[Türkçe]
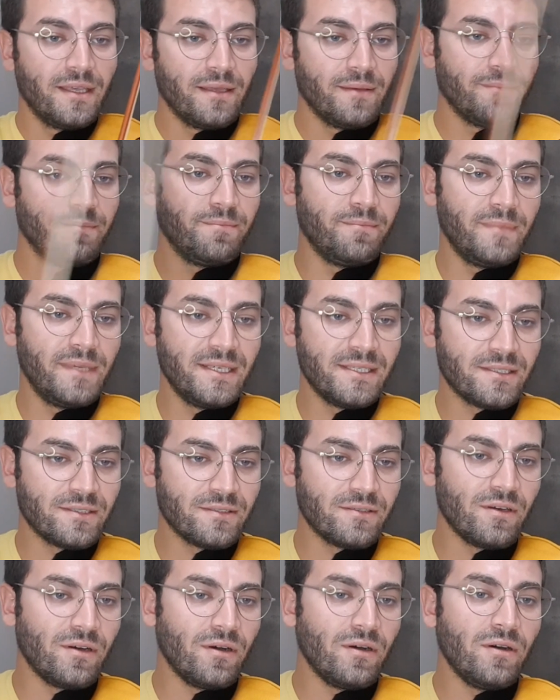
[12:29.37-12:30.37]
Mi
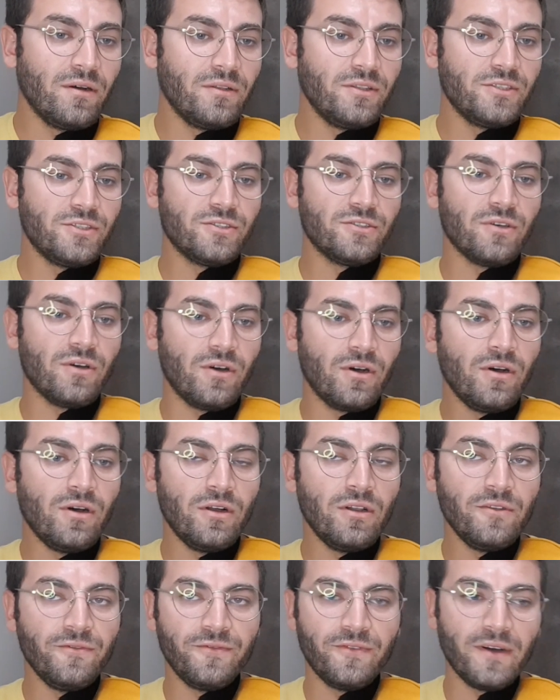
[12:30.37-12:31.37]
sol
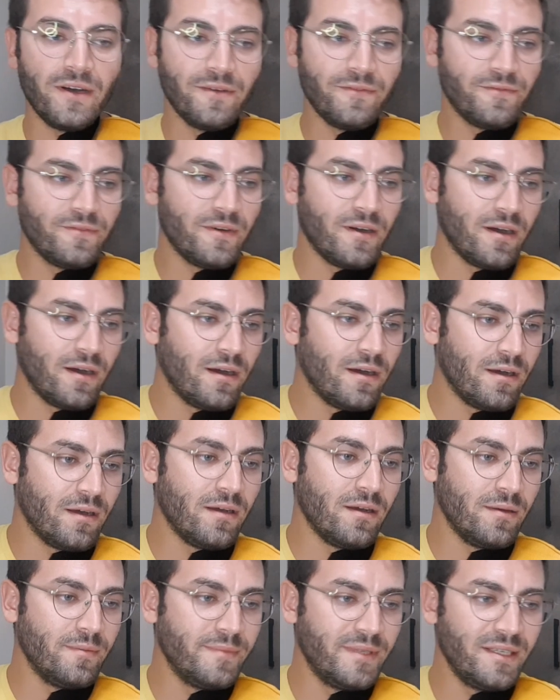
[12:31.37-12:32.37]
sol fa
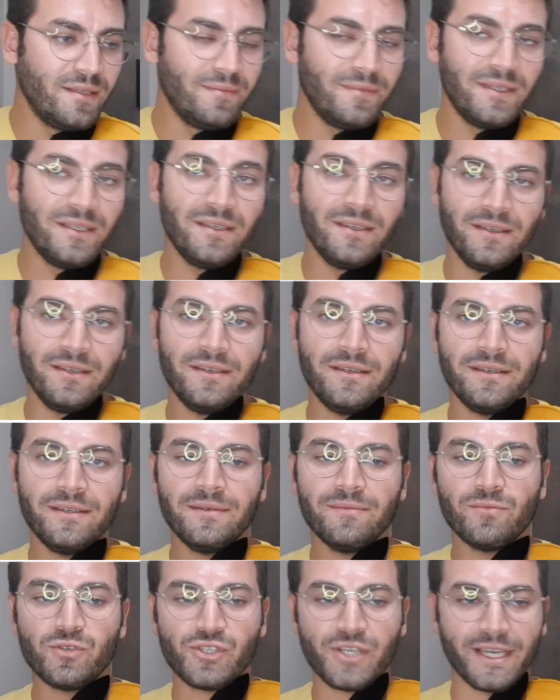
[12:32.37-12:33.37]
fa mi
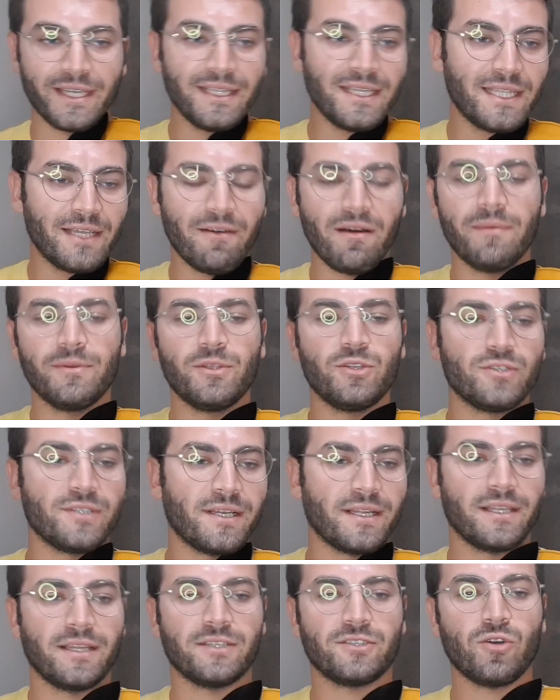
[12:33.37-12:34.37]
mi. Bu şekilde devam ediyoruz
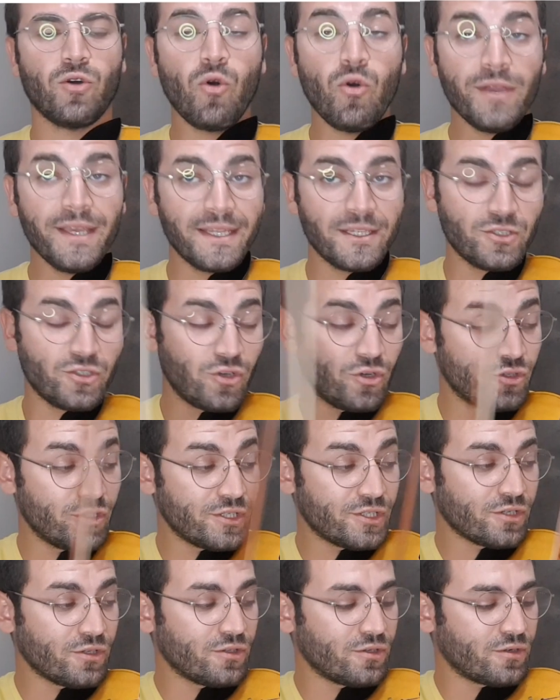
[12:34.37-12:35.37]
arkadaşlar. 17.
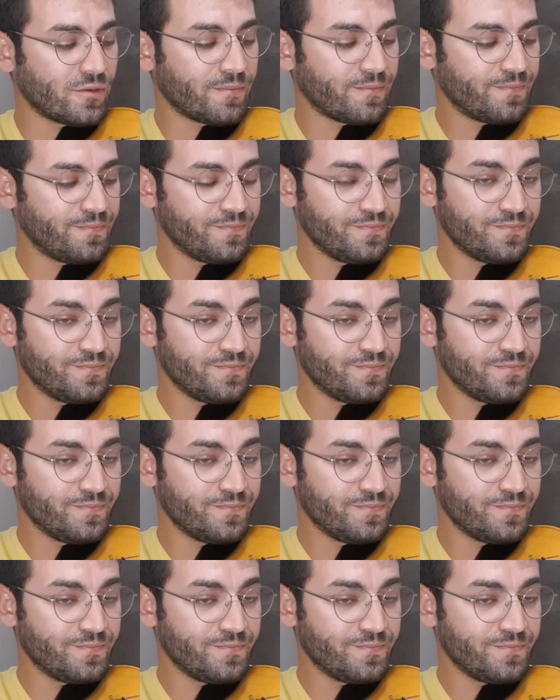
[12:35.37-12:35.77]
ölçü çalıyorum.